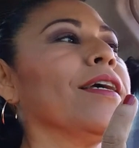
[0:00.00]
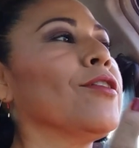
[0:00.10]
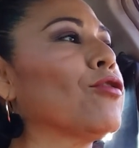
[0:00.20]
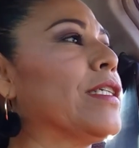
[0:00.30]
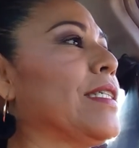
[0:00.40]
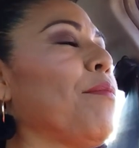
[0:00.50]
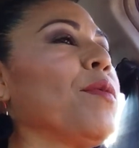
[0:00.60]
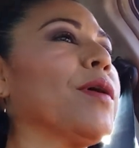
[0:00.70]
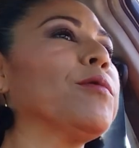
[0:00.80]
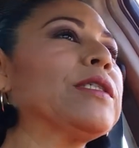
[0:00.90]
entonces a
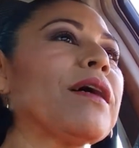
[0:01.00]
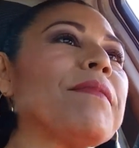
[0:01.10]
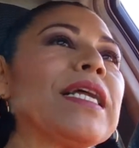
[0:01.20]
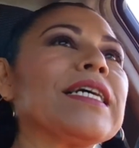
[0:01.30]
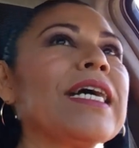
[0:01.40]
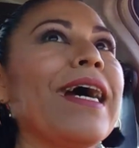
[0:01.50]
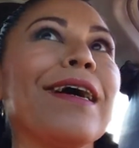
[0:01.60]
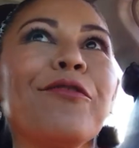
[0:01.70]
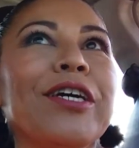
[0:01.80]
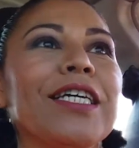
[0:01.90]
mí me gusta
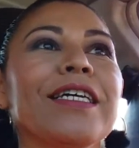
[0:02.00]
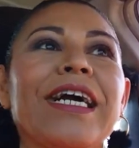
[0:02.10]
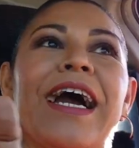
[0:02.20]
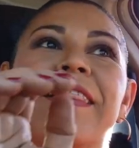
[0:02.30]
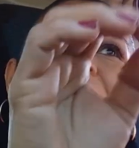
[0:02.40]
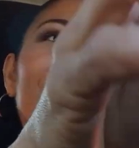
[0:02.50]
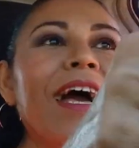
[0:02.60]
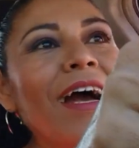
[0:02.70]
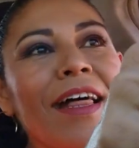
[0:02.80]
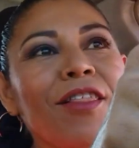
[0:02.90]
manejar, venir
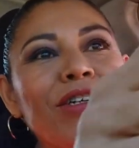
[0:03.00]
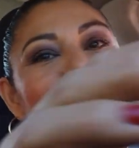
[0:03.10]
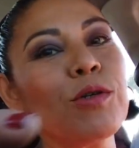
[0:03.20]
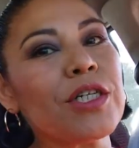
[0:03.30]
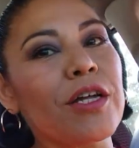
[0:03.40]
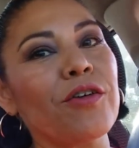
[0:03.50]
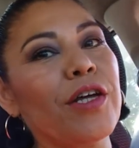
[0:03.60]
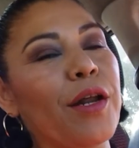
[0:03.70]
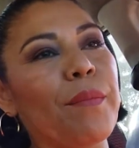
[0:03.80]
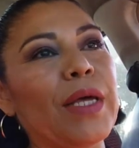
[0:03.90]
cantando, escuchando
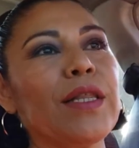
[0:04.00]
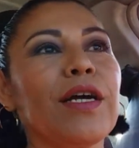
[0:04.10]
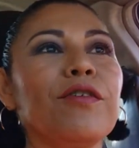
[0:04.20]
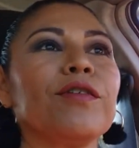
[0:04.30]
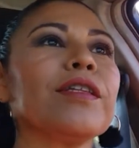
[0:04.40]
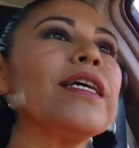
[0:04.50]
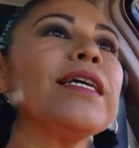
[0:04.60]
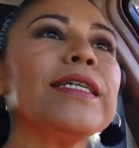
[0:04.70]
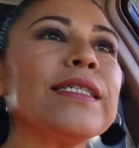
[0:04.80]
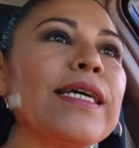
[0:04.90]
de repente
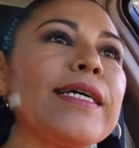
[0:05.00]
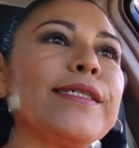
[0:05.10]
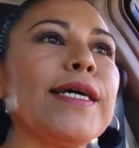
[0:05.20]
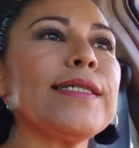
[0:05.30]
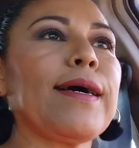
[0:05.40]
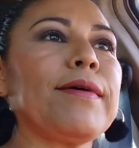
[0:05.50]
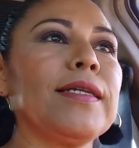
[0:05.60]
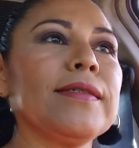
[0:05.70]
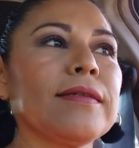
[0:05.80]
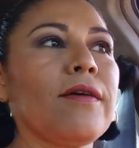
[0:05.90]
noticias, ya
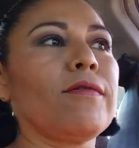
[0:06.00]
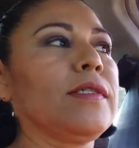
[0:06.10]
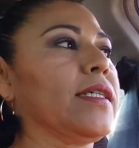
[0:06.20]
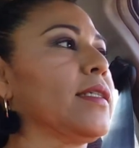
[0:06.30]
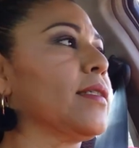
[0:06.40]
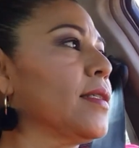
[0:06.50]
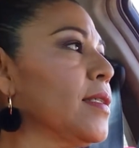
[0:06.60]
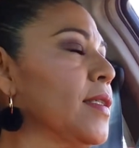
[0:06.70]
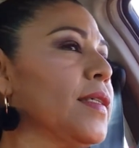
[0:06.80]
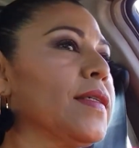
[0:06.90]
saben esas cosas.
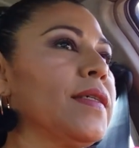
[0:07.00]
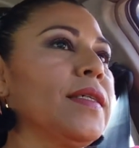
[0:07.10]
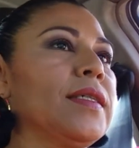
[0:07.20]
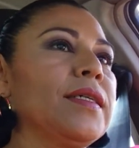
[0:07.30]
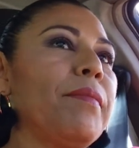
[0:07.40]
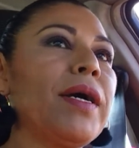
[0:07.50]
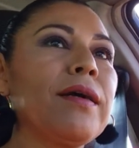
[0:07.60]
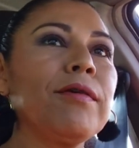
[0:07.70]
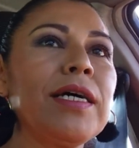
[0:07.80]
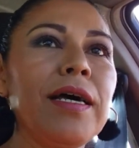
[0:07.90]
Me
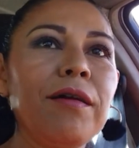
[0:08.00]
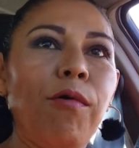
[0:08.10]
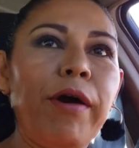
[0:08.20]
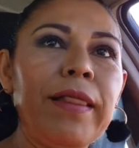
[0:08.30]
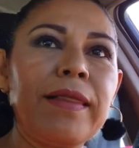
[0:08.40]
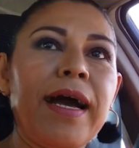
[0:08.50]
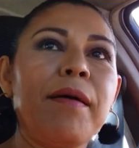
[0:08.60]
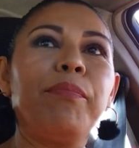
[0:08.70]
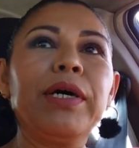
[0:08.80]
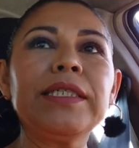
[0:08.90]
acabo de dar
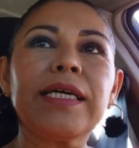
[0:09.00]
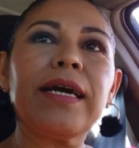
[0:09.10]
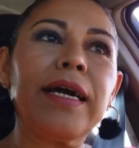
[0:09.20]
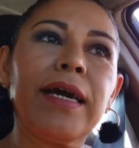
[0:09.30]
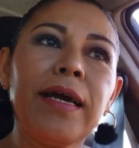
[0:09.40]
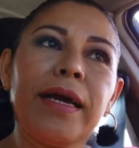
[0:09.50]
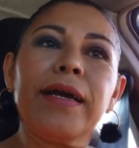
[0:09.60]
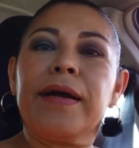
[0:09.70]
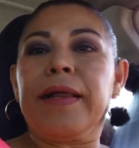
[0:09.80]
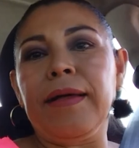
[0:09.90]
cuenta, pues, que, que,
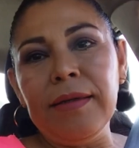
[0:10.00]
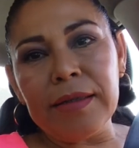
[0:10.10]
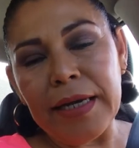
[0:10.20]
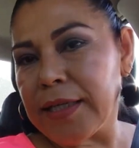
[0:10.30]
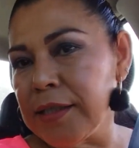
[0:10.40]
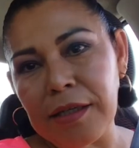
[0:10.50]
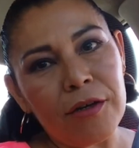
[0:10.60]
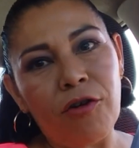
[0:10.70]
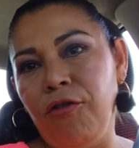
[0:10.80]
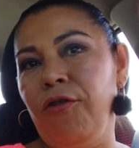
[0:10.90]
creen que el
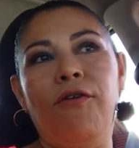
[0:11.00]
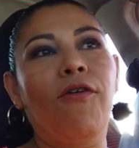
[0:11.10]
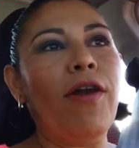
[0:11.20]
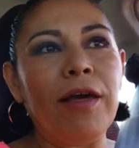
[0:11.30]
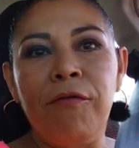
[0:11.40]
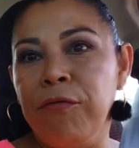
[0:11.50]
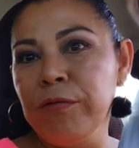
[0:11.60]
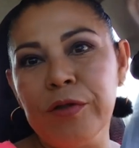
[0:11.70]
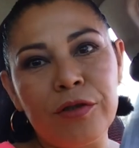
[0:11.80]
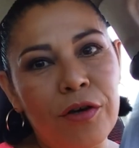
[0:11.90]
estéreo no le
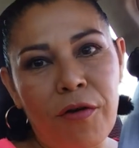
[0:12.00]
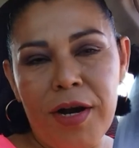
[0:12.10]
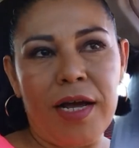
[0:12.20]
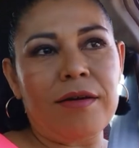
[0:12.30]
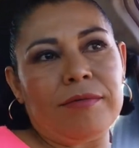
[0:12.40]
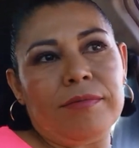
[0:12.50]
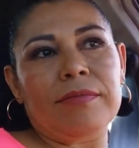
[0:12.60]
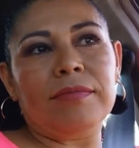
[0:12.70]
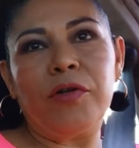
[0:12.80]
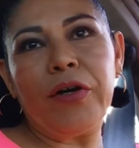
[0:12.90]
funciona.
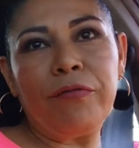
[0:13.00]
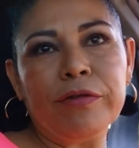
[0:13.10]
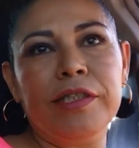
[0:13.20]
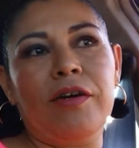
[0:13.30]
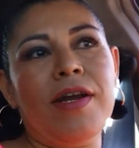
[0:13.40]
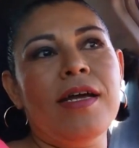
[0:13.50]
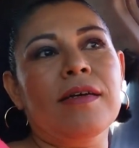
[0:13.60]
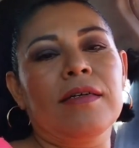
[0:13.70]
No le funciona.